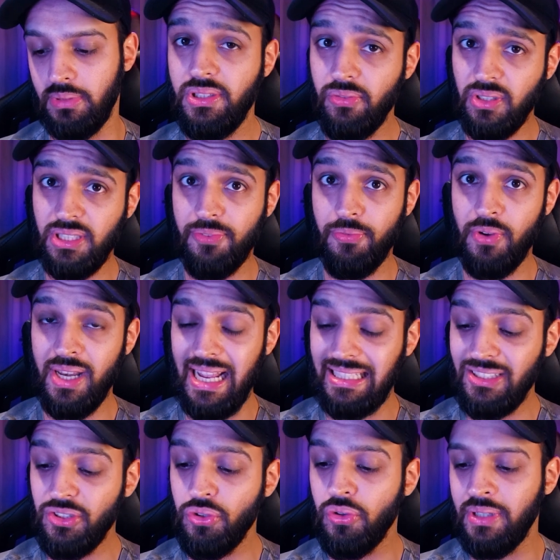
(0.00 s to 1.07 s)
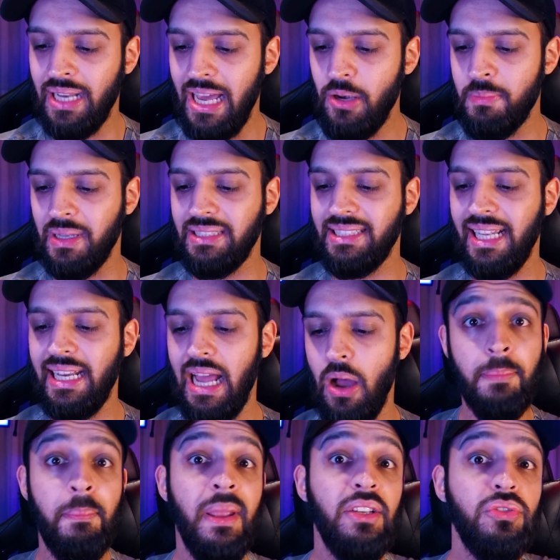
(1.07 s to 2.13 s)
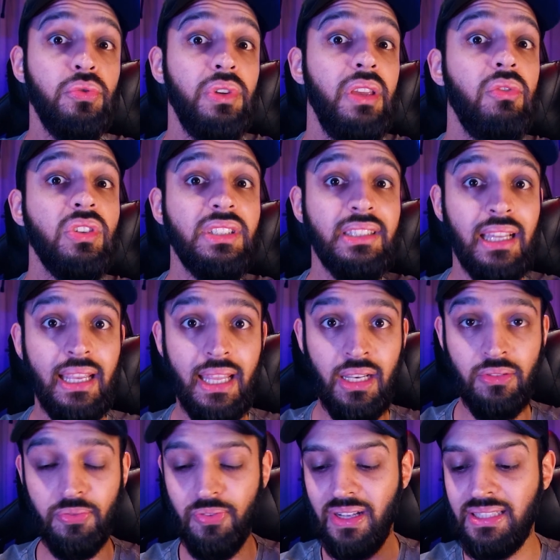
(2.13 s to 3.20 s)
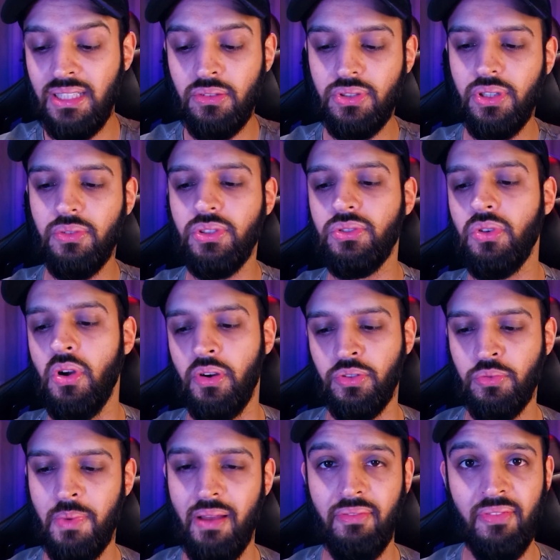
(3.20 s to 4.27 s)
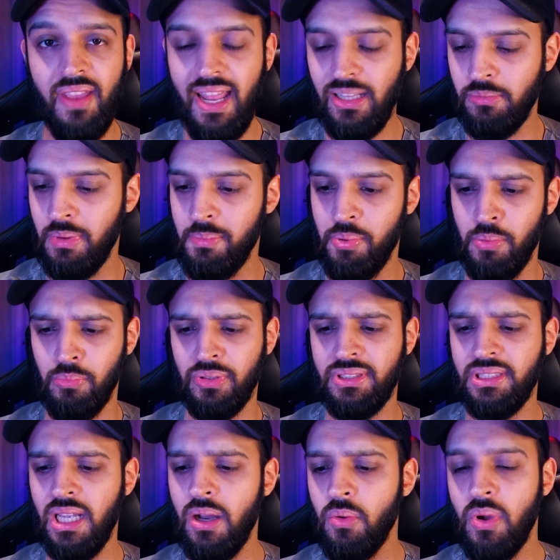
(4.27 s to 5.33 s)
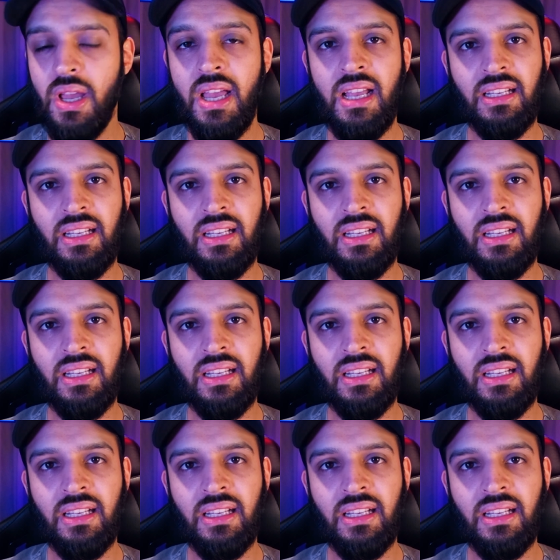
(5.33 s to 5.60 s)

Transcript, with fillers: Se você for em adicionar uma cena, depende do que você está querendo fazer no seu Stories, uma venda, uma promoção,